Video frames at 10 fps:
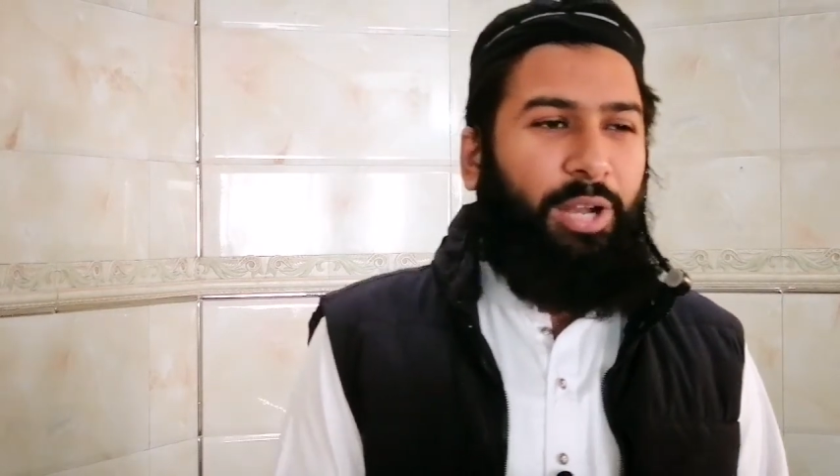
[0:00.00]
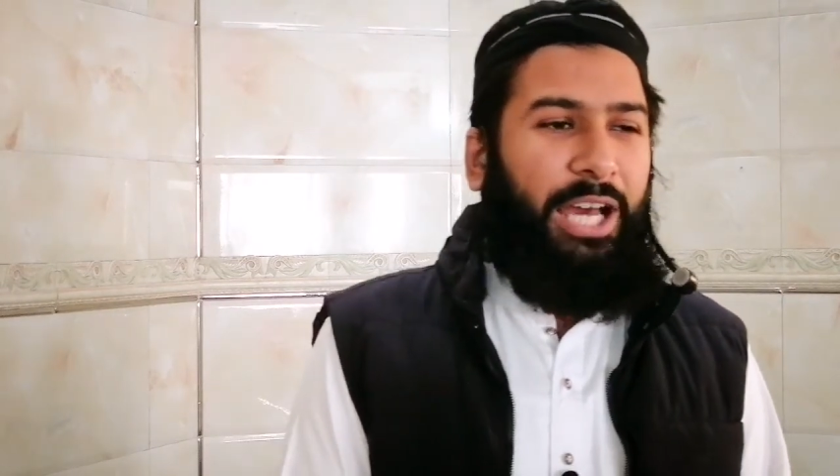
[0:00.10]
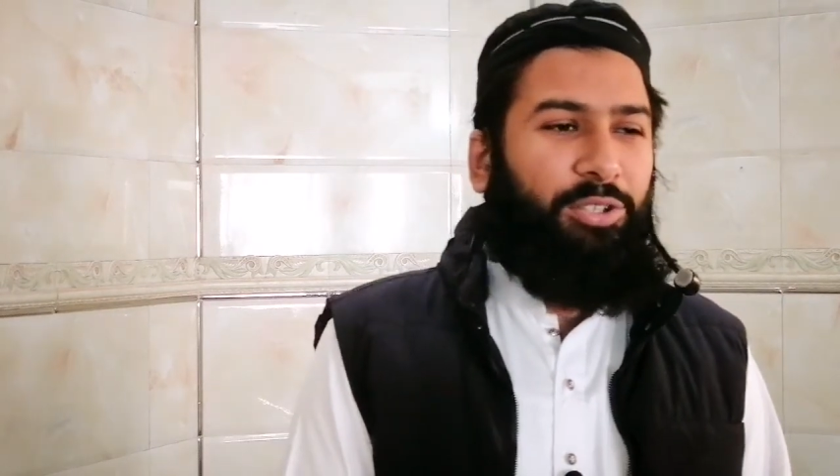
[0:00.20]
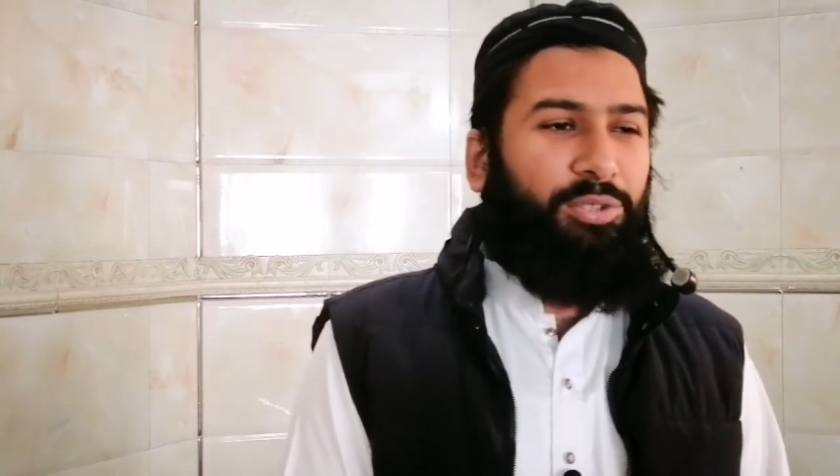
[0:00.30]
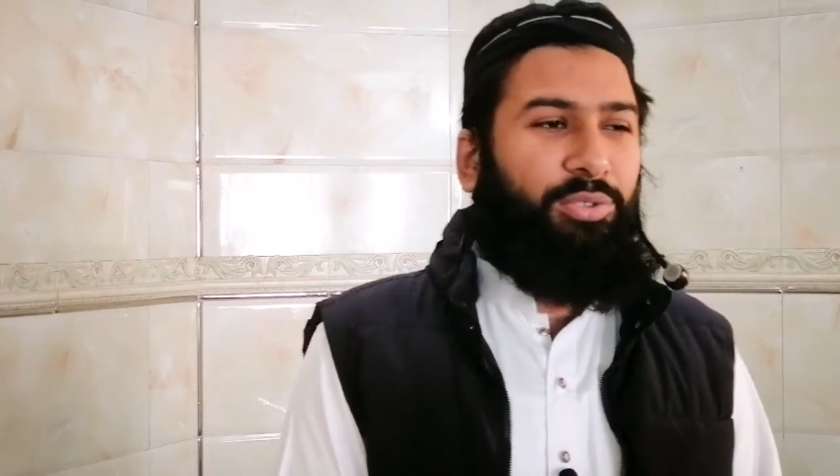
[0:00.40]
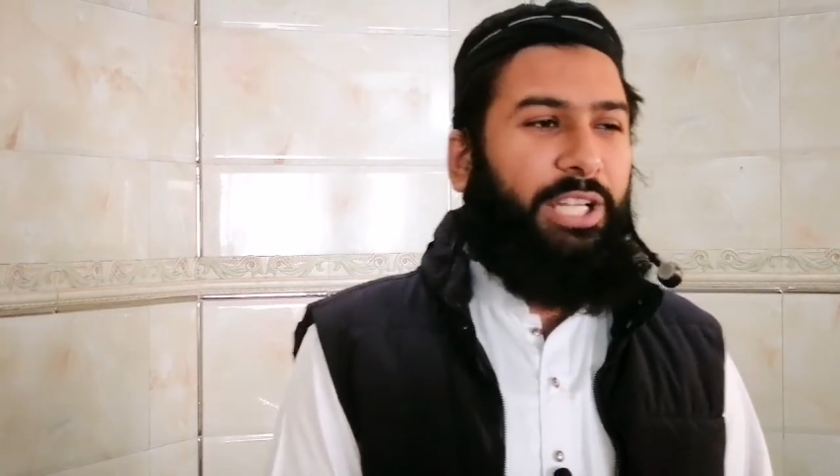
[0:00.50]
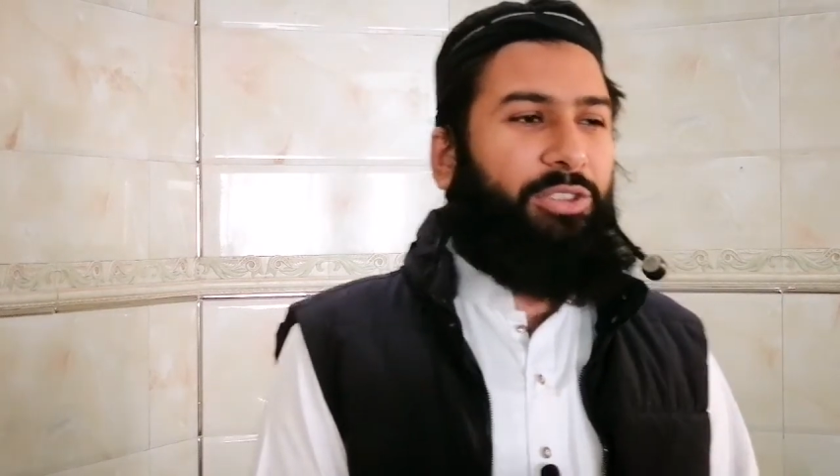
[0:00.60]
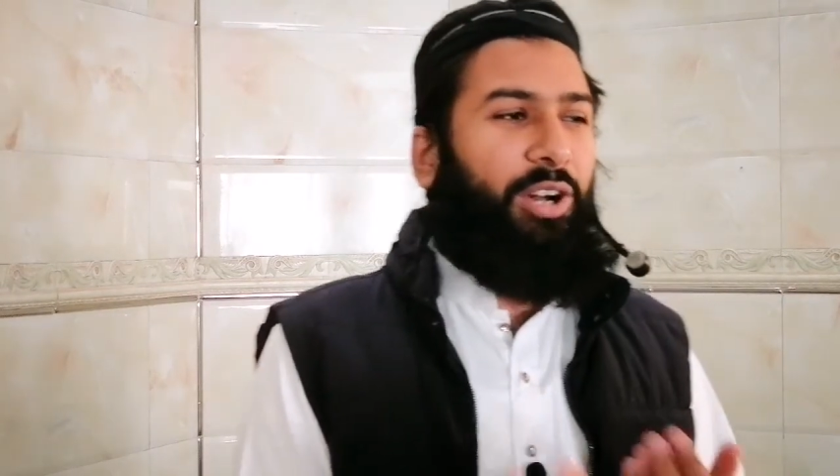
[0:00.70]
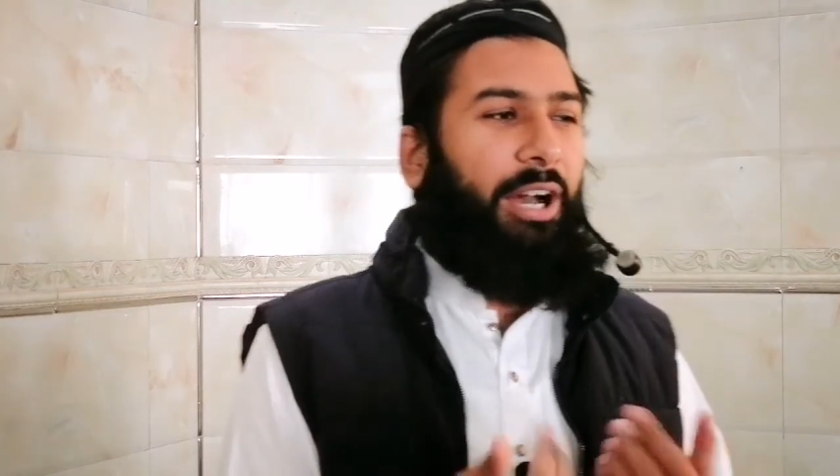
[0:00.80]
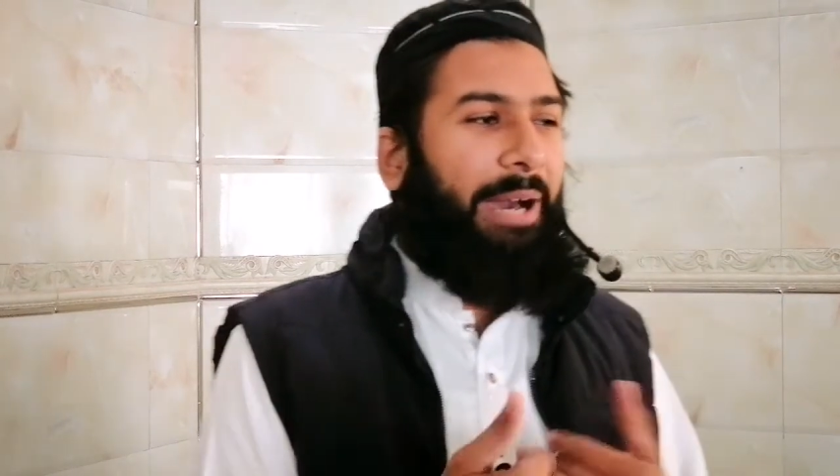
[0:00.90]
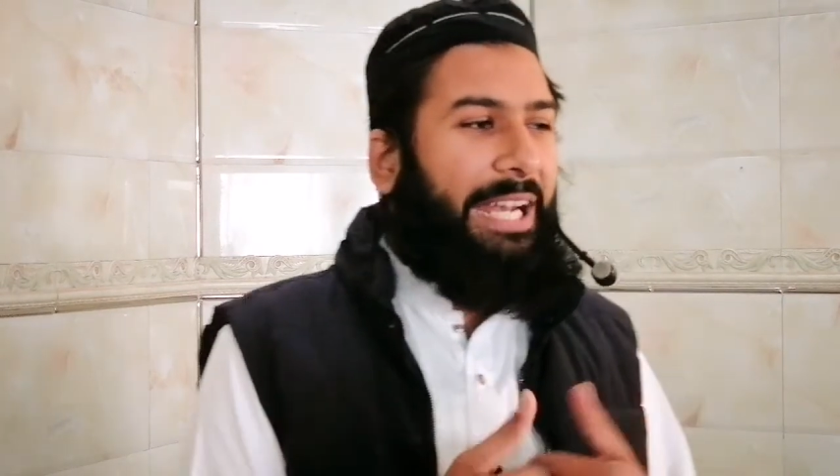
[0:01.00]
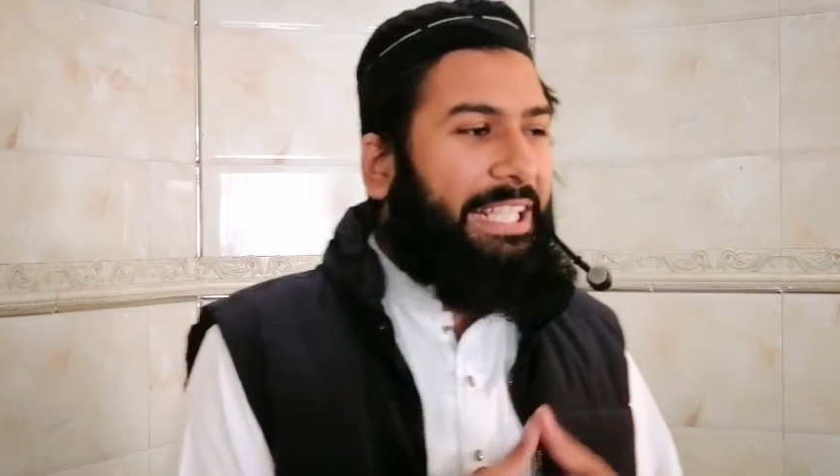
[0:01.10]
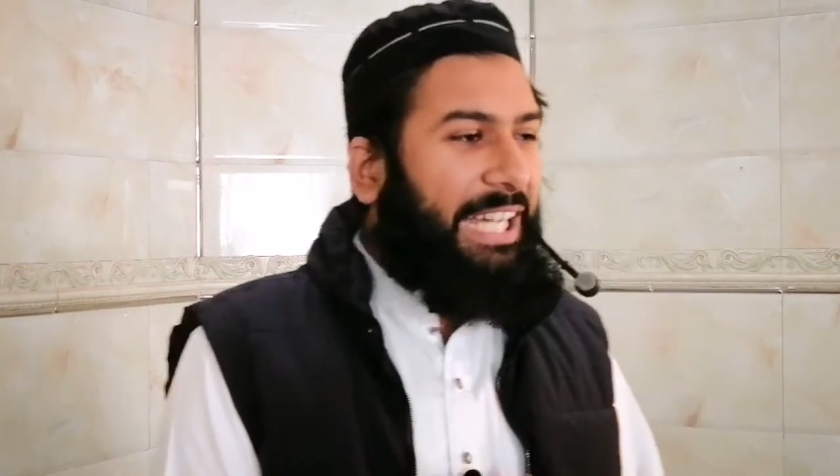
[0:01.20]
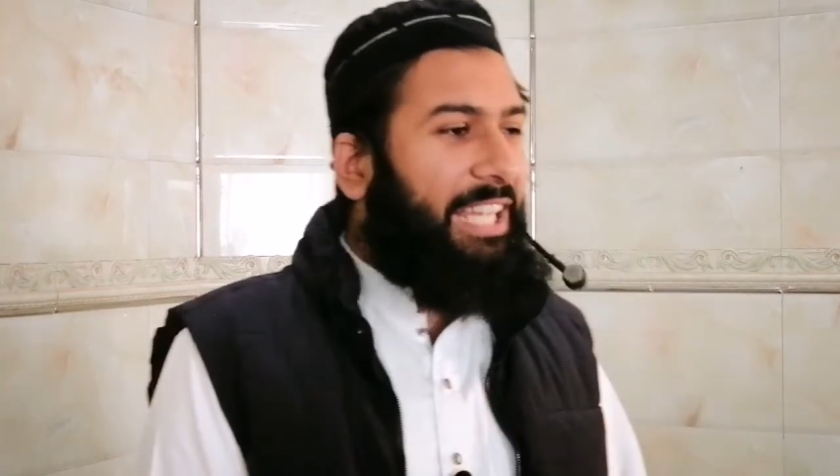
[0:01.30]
कुरान और सुन्नत तो हमारी